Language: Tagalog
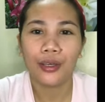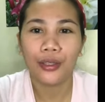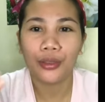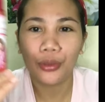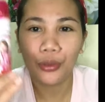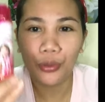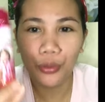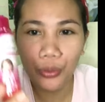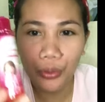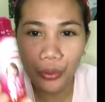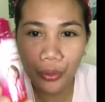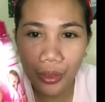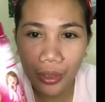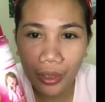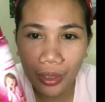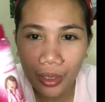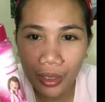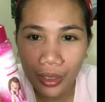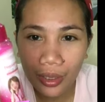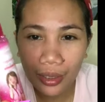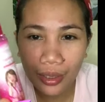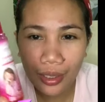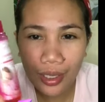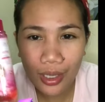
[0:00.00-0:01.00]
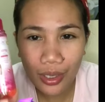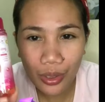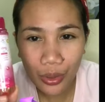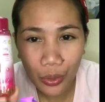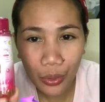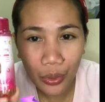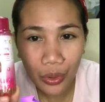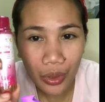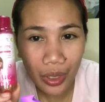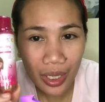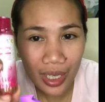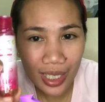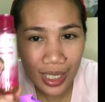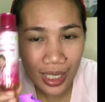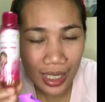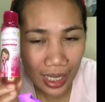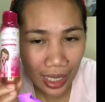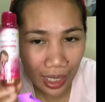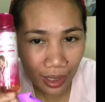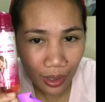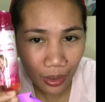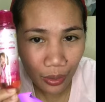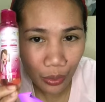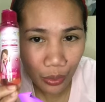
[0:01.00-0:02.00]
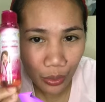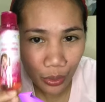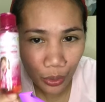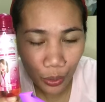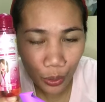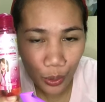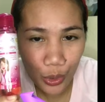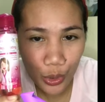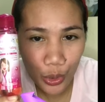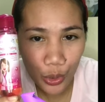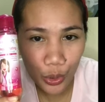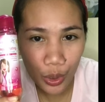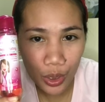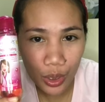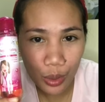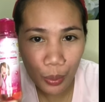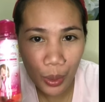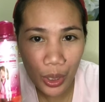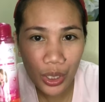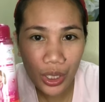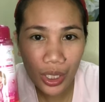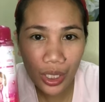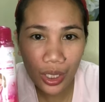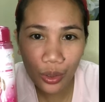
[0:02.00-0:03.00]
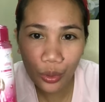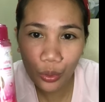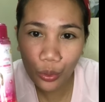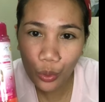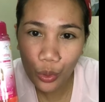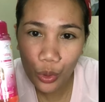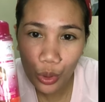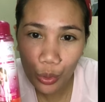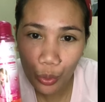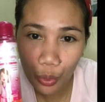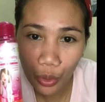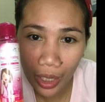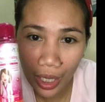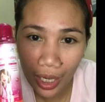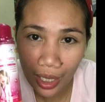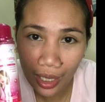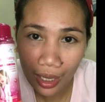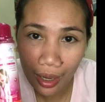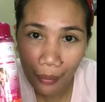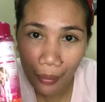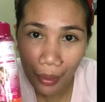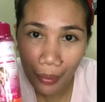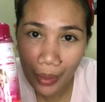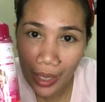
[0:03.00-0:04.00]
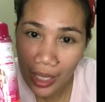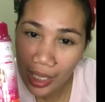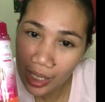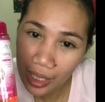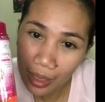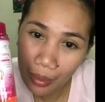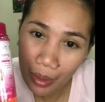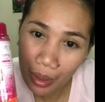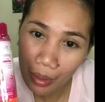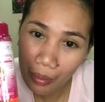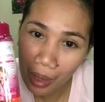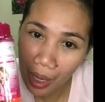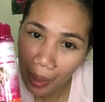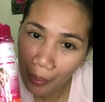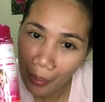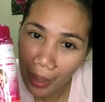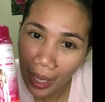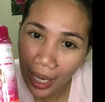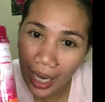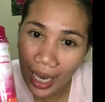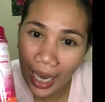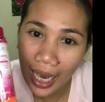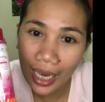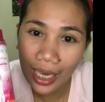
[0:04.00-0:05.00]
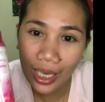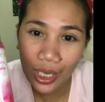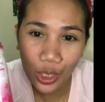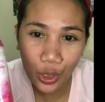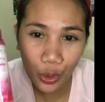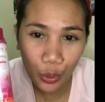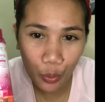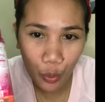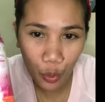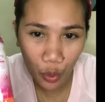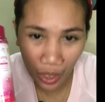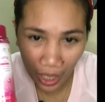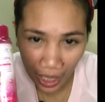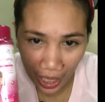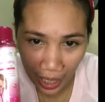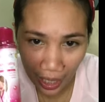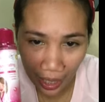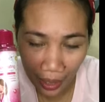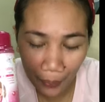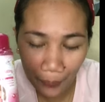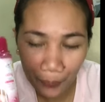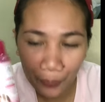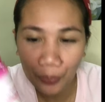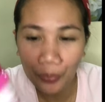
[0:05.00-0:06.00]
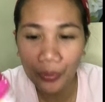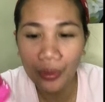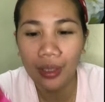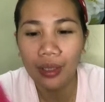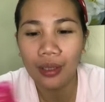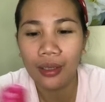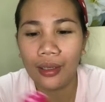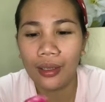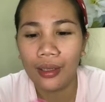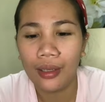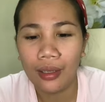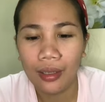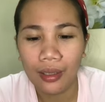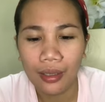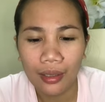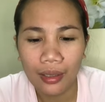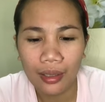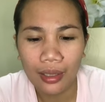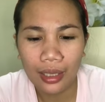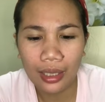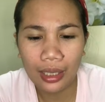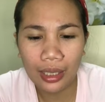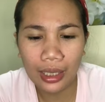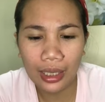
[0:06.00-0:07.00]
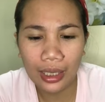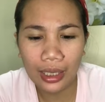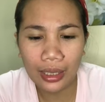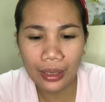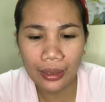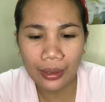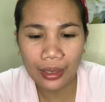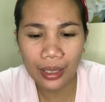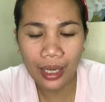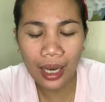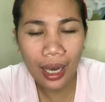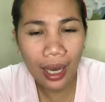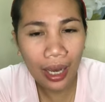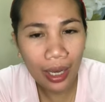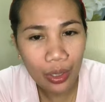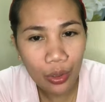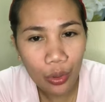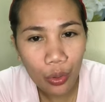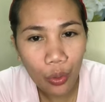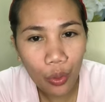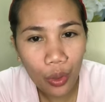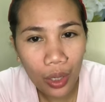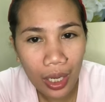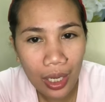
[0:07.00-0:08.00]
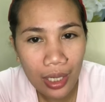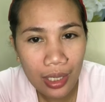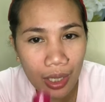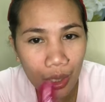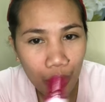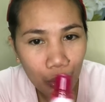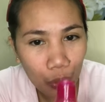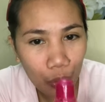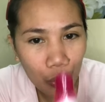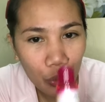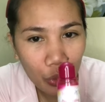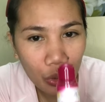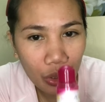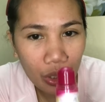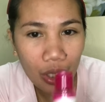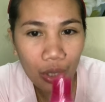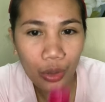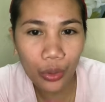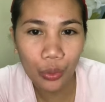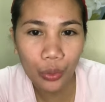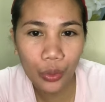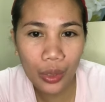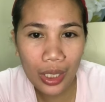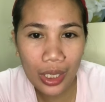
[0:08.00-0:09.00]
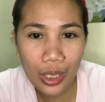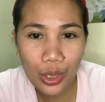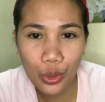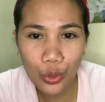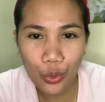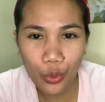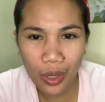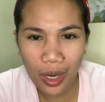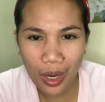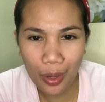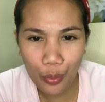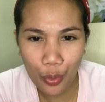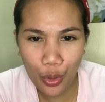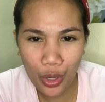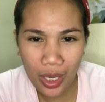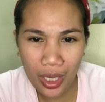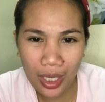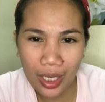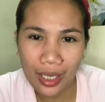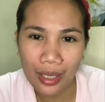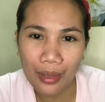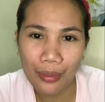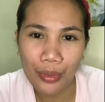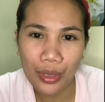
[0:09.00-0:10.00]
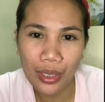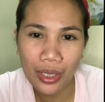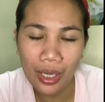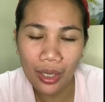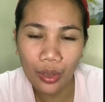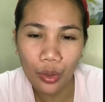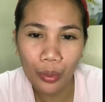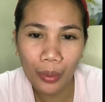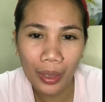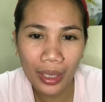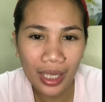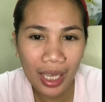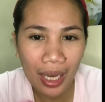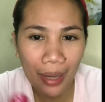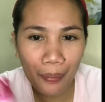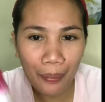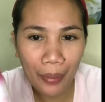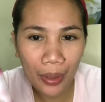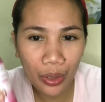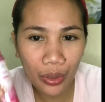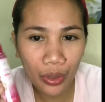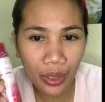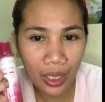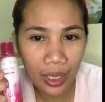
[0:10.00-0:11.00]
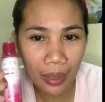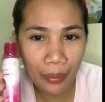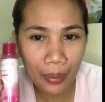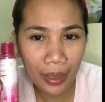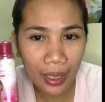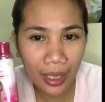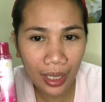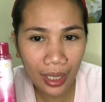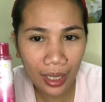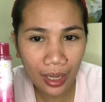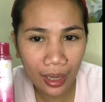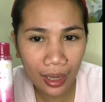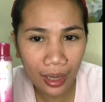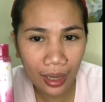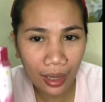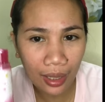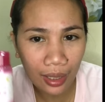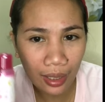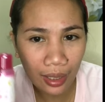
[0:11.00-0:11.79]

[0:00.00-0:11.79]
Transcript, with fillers: toner. This toner is really good also, especially kung gusto mo talagang mabilis na magbakbak ang iyong mukha. Ang, ang ayoko lang sa toner na to is yung amoy niya. Masyadong matapang yung chemical,